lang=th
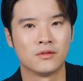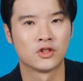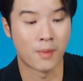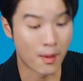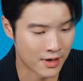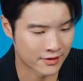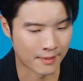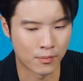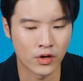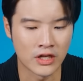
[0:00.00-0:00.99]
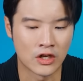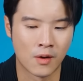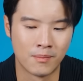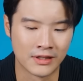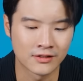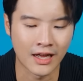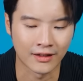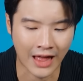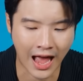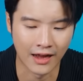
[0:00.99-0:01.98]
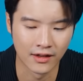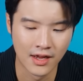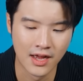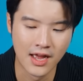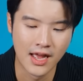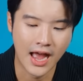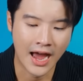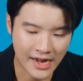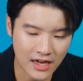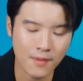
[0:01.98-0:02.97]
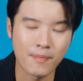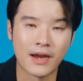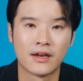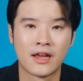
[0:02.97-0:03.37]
เฉพาะบริษัทพวก e-commerce ต่างๆอันนี้ก็เป็น